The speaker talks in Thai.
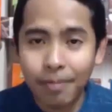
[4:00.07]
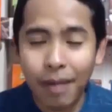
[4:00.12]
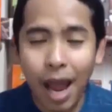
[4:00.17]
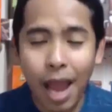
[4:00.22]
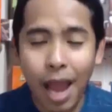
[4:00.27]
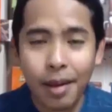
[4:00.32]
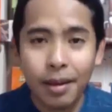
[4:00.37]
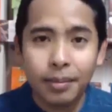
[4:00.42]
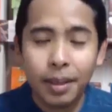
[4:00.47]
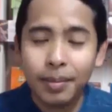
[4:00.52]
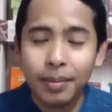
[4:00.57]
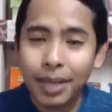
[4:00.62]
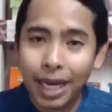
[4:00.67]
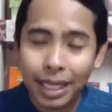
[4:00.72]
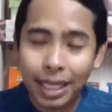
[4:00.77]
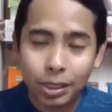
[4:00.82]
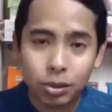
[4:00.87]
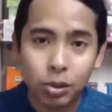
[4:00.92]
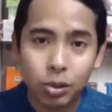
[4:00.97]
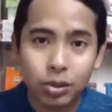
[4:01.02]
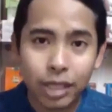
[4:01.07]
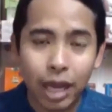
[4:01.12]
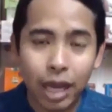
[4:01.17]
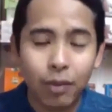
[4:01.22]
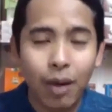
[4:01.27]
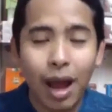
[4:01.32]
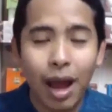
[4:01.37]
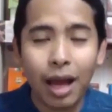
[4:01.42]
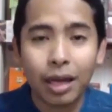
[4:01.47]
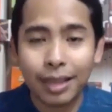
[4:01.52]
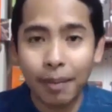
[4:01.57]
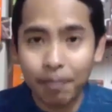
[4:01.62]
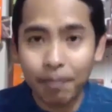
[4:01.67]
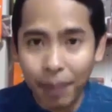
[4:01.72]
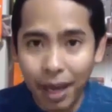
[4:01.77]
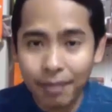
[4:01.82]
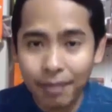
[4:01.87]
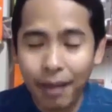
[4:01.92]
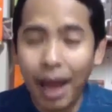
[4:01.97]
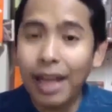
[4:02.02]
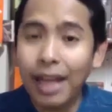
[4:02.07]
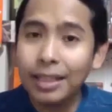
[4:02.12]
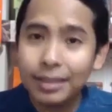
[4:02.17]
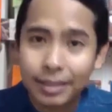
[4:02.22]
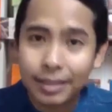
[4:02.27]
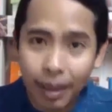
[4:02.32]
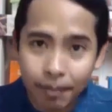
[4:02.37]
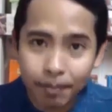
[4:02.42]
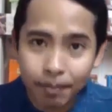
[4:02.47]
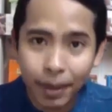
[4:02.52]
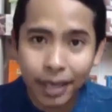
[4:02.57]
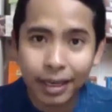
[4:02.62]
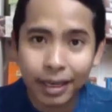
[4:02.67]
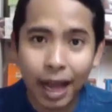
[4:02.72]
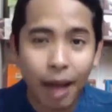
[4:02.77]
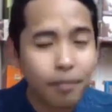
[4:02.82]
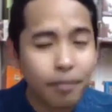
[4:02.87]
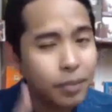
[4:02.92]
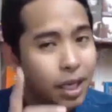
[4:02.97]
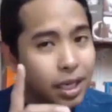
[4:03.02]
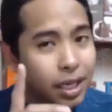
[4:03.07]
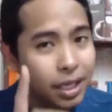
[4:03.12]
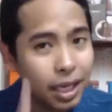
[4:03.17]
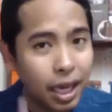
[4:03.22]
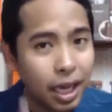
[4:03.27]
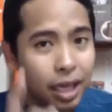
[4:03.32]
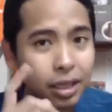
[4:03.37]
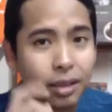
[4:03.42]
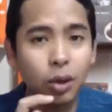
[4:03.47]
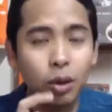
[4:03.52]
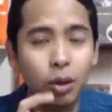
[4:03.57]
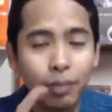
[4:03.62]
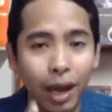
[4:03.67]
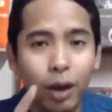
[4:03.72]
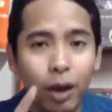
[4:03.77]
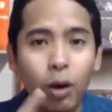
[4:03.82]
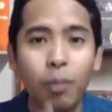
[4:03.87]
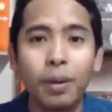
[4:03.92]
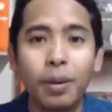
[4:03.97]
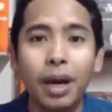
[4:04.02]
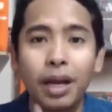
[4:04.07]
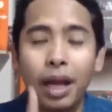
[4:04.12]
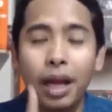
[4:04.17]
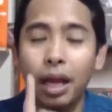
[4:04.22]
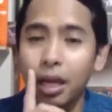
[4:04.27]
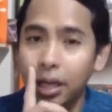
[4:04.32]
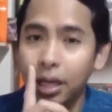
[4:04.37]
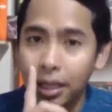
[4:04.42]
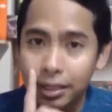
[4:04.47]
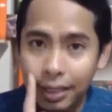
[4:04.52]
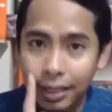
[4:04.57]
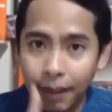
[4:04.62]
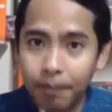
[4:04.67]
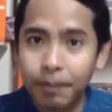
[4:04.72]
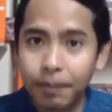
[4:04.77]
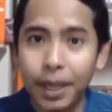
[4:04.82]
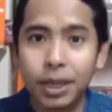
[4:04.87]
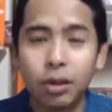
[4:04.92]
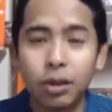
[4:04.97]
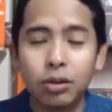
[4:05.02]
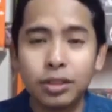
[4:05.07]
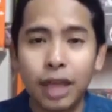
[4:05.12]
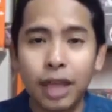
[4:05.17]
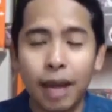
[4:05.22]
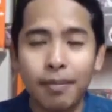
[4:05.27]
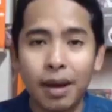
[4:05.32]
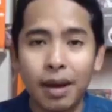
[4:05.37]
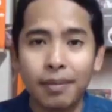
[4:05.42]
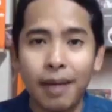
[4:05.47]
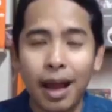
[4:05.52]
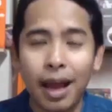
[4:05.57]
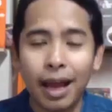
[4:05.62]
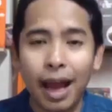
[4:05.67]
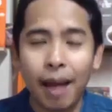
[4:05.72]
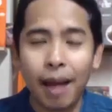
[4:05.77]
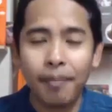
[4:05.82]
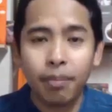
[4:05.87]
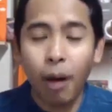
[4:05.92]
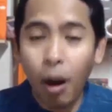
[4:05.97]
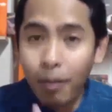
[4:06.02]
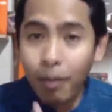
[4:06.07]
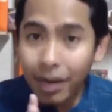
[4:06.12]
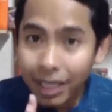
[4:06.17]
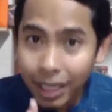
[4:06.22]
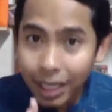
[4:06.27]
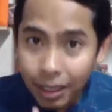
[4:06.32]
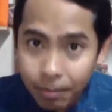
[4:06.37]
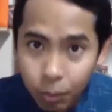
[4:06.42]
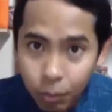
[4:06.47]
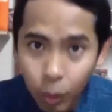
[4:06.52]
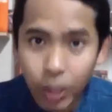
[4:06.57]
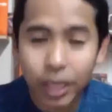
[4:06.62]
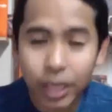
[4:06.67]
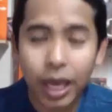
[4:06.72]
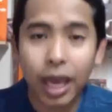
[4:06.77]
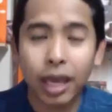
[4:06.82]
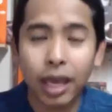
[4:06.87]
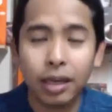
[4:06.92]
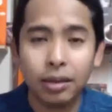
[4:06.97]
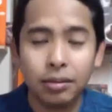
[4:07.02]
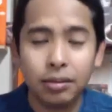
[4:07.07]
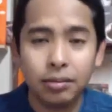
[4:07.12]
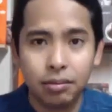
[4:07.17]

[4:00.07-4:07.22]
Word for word: งใบ เพื่อนๆ อาจจะสงสัยว่าจำเป็นไหมจำเป็นครับยิ่งเคสต้นไม้ของเพื่อนเนี่ยจำเป็นต้องใช้มาก ๆ ครับ เพราะมันกินปุ๋ยเก่ง